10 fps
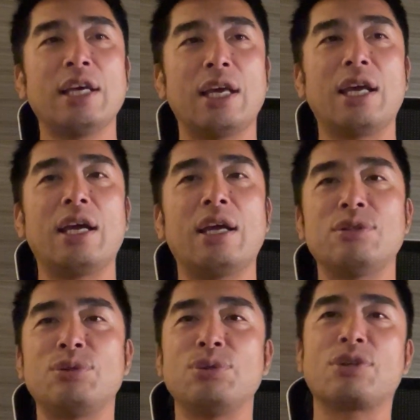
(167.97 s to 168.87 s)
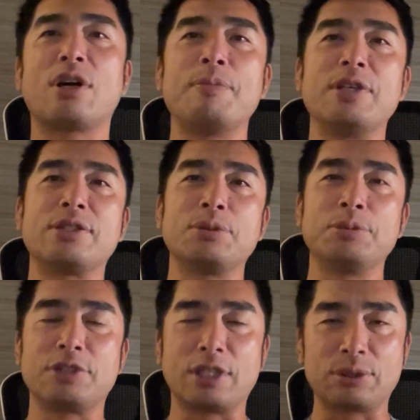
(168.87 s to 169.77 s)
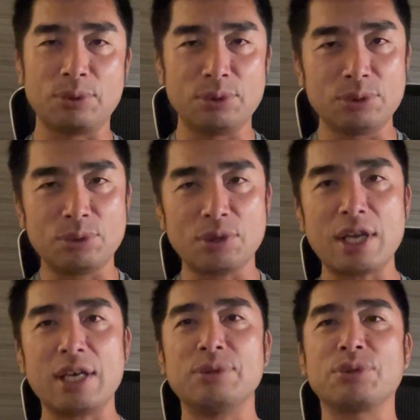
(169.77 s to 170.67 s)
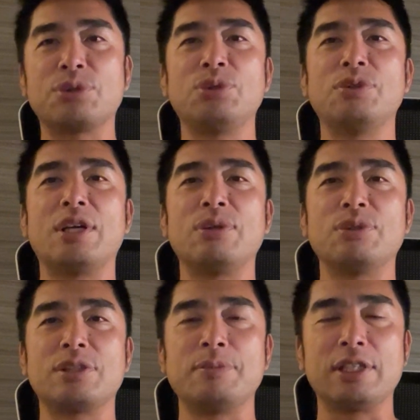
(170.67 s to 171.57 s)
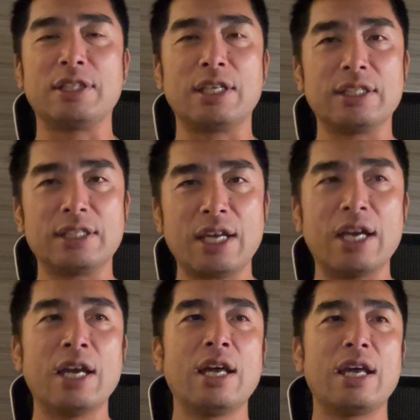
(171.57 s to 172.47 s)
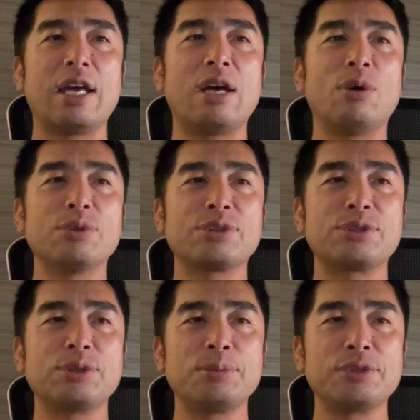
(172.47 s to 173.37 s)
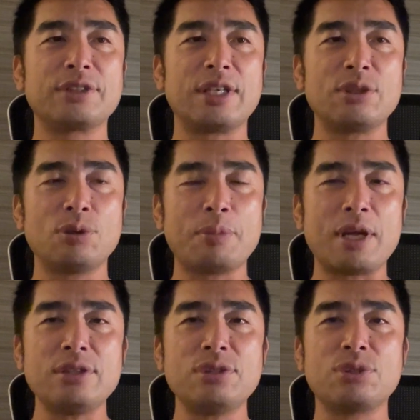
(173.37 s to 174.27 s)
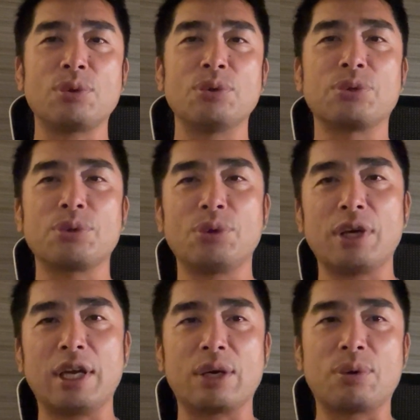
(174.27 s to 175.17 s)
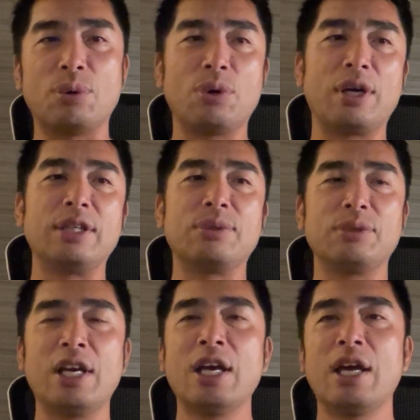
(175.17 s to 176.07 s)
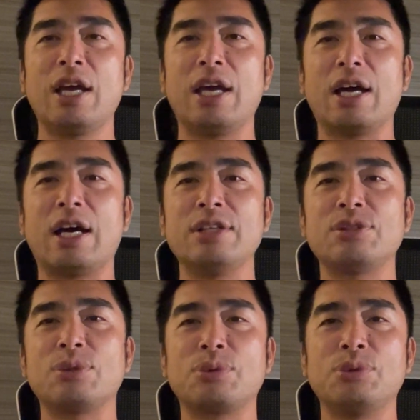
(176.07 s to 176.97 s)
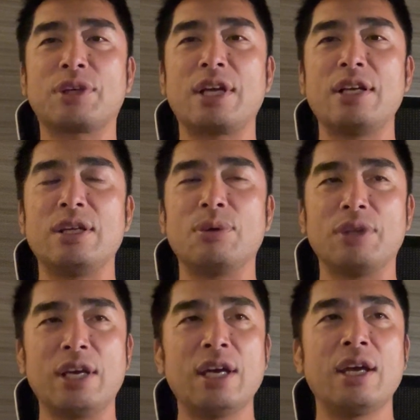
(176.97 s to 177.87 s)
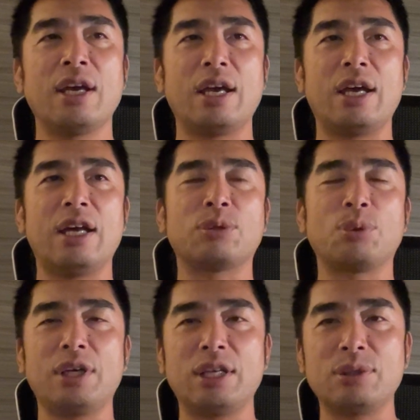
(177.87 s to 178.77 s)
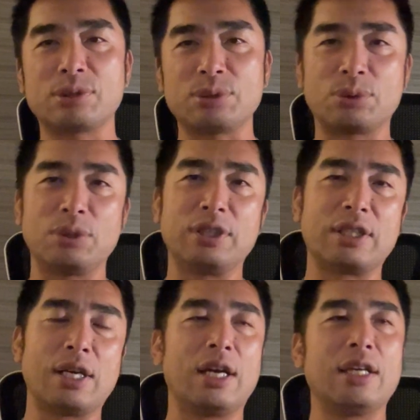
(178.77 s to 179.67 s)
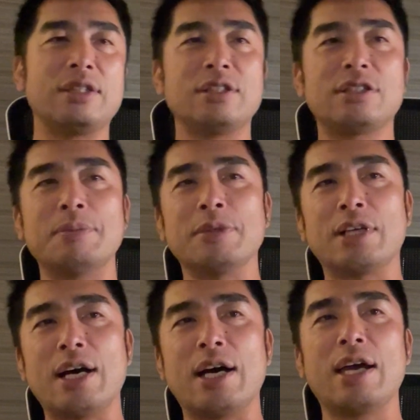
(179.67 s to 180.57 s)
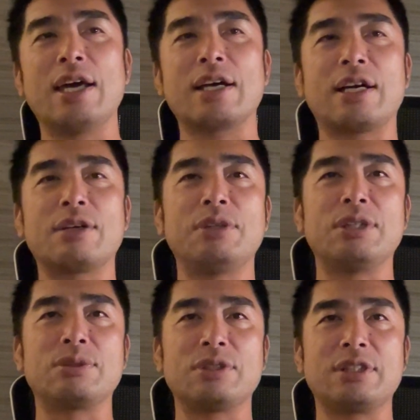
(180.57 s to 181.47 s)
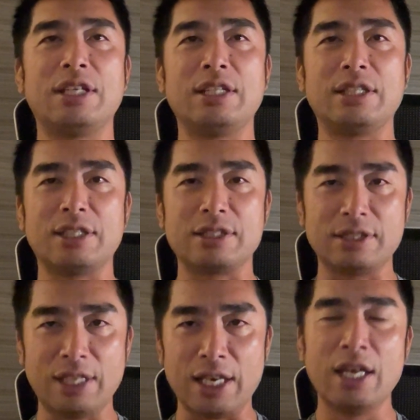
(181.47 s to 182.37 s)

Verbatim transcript: えー、中華メス豚というのがあの9割を占めていて、えー、オス豚のマンションと、えー、とね、えー、繁殖の権利をね、えー、トレードするといった、えー、システムが、えー、確立していてですね